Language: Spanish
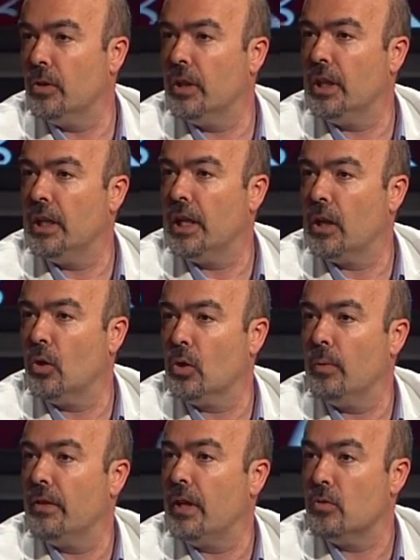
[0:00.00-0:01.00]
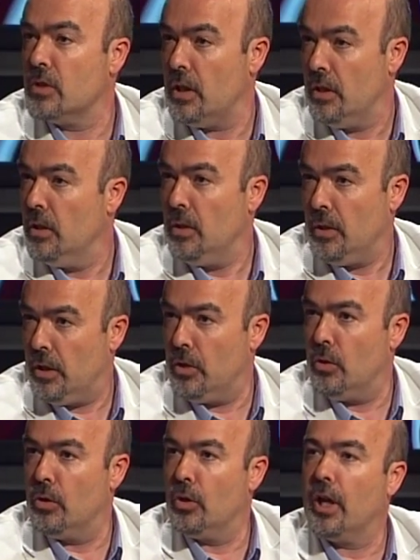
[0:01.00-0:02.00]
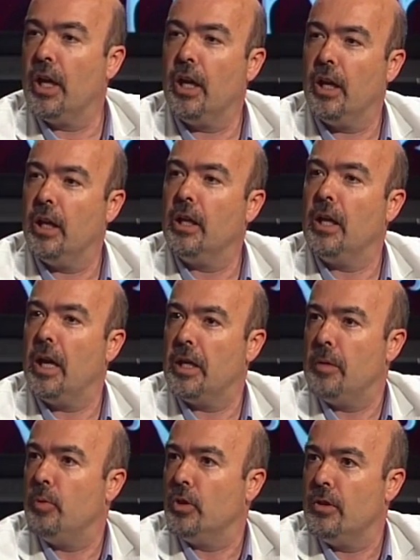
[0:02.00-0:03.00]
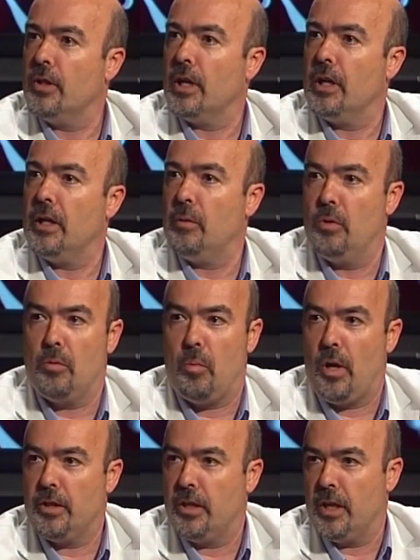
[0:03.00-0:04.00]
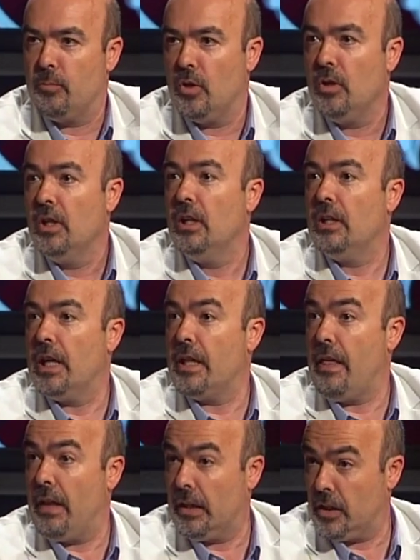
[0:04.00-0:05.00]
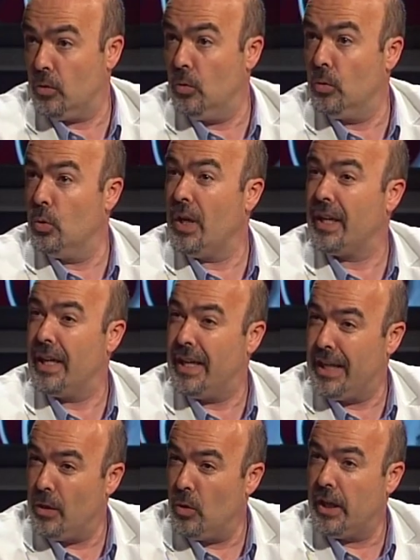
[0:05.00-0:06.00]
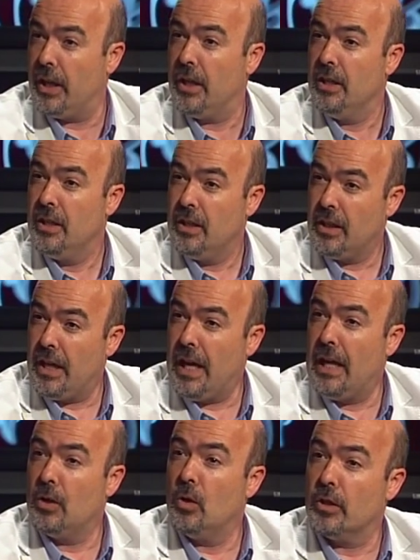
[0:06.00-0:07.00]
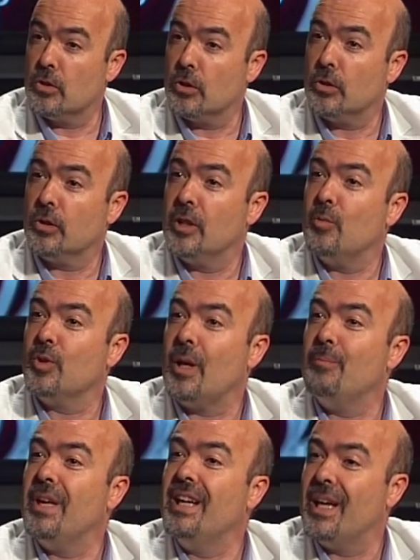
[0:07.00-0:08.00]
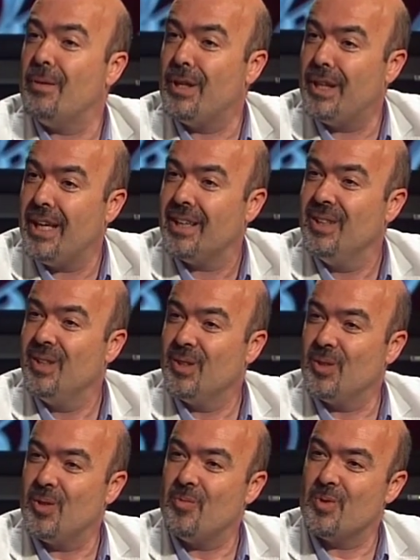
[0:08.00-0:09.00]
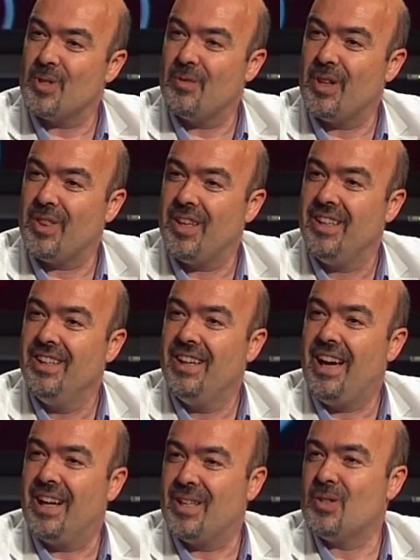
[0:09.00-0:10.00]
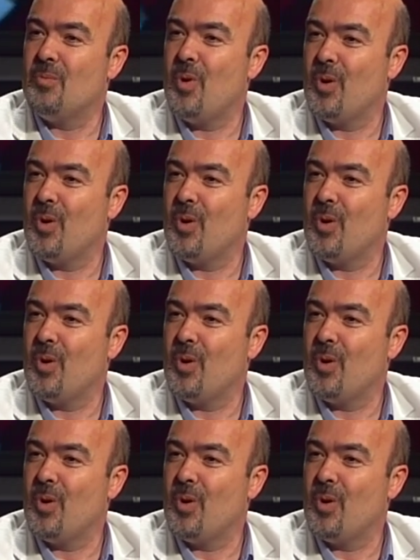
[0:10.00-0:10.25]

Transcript: de la Córdoba andalusí, que yo creo que, hay que potenciarla y bueno, pues ahí tenemos la idea de las tres culturas, que creo que, es algo que nosotros tenemos también que vender. Muchas veces aquí somos